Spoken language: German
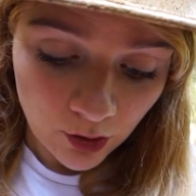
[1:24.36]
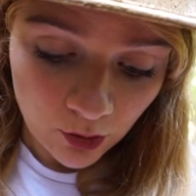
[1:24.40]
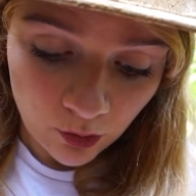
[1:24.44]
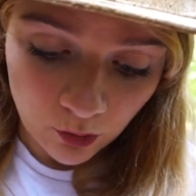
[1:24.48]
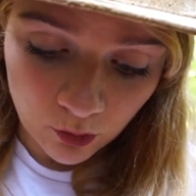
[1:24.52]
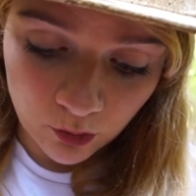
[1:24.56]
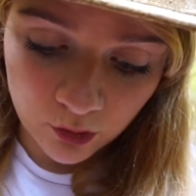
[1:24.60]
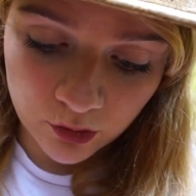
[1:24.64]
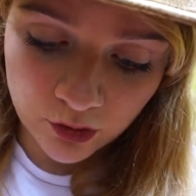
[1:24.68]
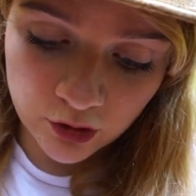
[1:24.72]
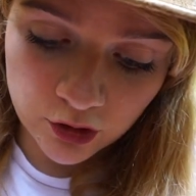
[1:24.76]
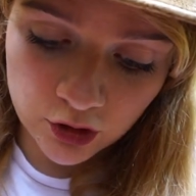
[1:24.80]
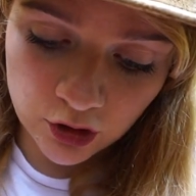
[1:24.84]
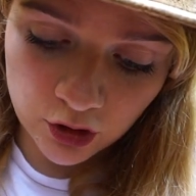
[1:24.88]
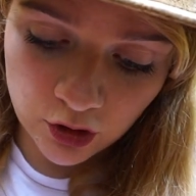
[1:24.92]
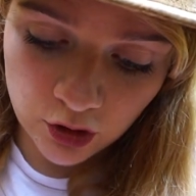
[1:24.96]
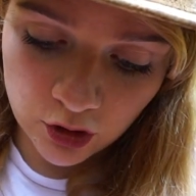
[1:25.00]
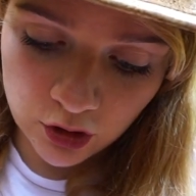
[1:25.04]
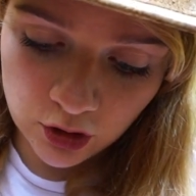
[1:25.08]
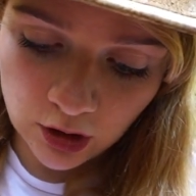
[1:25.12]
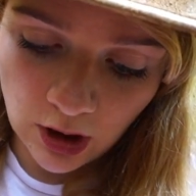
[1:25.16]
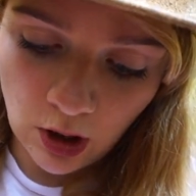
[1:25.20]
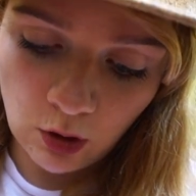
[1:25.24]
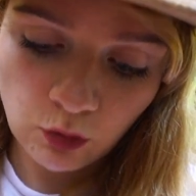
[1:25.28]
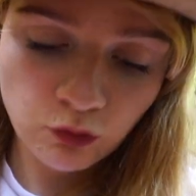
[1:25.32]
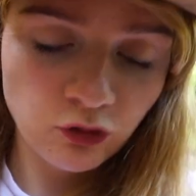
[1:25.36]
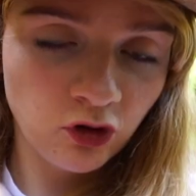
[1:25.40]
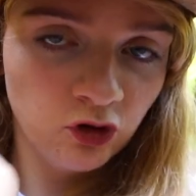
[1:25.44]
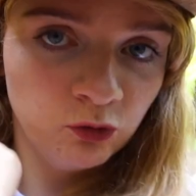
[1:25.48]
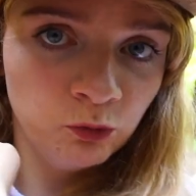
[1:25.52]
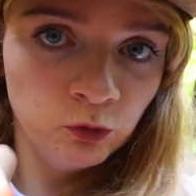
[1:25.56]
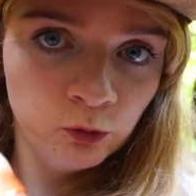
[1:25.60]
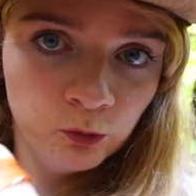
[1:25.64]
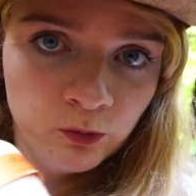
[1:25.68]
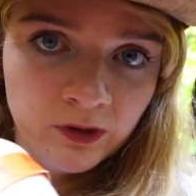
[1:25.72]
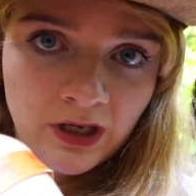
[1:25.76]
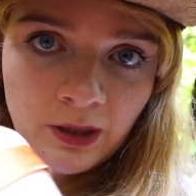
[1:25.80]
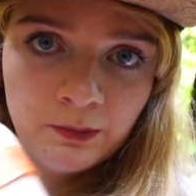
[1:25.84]
Und äh, genau, und das
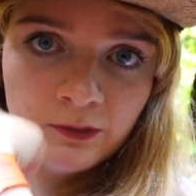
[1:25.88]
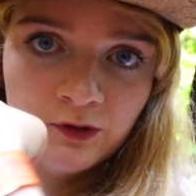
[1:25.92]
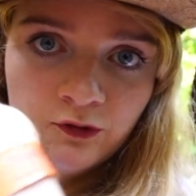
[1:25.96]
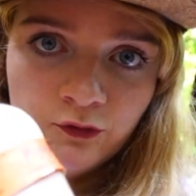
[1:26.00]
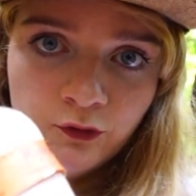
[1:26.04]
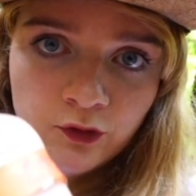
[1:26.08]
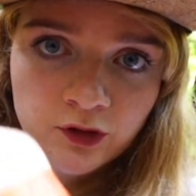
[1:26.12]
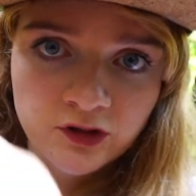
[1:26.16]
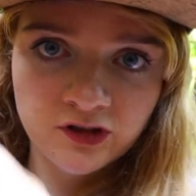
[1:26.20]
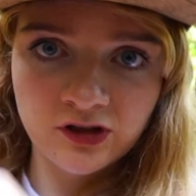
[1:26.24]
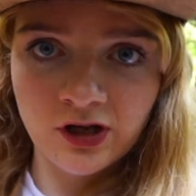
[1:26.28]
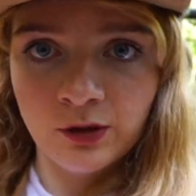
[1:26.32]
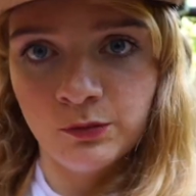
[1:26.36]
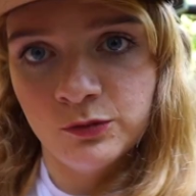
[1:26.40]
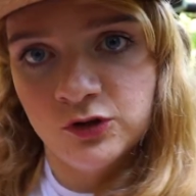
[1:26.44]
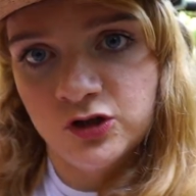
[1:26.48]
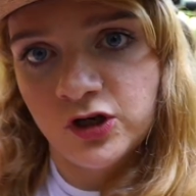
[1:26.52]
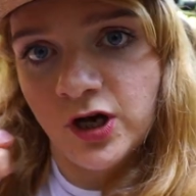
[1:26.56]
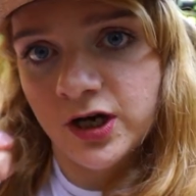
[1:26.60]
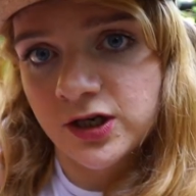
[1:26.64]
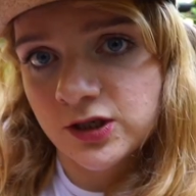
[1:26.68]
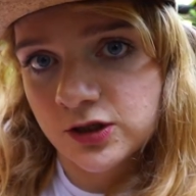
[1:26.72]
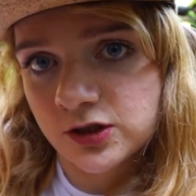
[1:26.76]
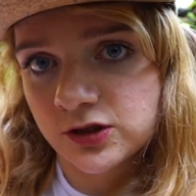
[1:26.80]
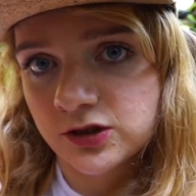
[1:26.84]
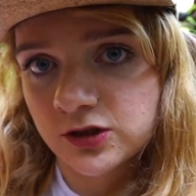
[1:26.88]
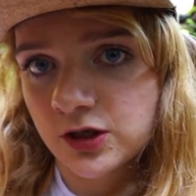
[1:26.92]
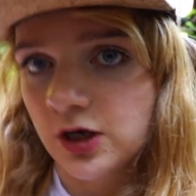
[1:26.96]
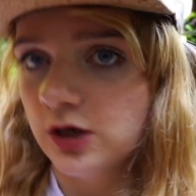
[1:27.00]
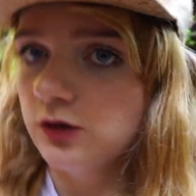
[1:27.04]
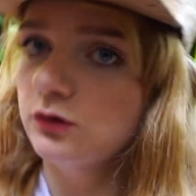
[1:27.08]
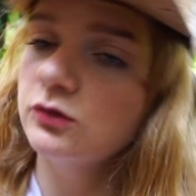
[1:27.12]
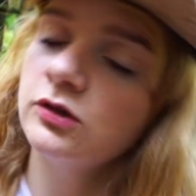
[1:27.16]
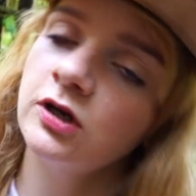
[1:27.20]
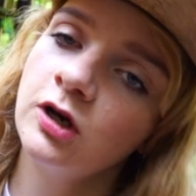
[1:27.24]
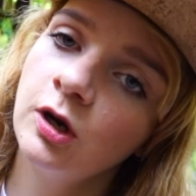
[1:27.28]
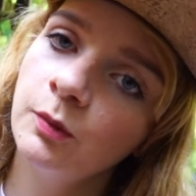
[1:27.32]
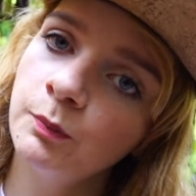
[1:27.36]
muss man damit vorzeigen, mit der
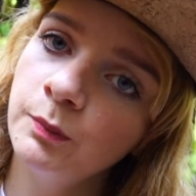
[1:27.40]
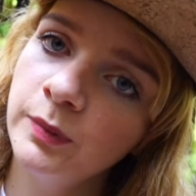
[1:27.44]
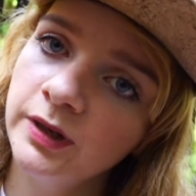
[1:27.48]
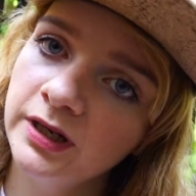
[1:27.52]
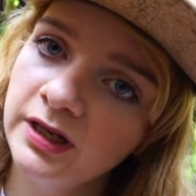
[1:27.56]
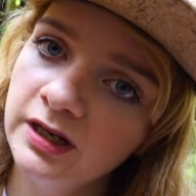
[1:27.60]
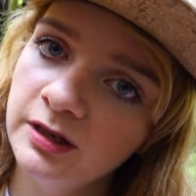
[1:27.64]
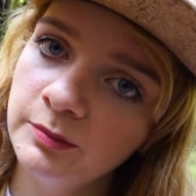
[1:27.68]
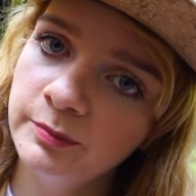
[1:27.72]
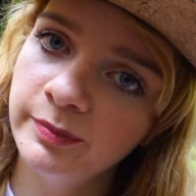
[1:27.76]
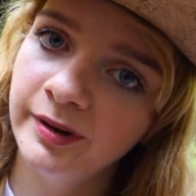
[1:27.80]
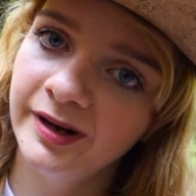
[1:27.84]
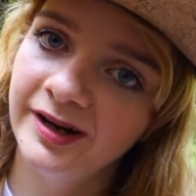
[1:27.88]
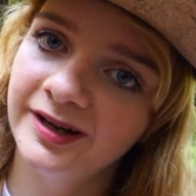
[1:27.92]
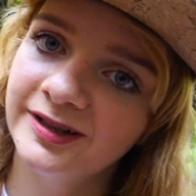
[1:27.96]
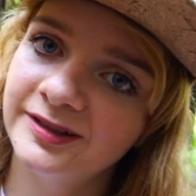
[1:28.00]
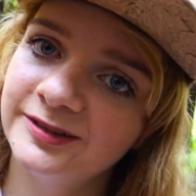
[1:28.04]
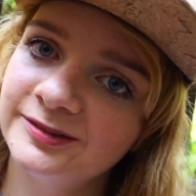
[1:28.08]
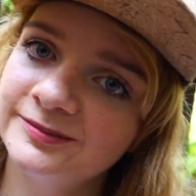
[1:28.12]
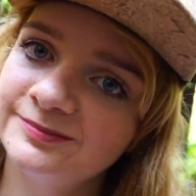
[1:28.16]
Eintrittskarte und dann kommt man in den Park.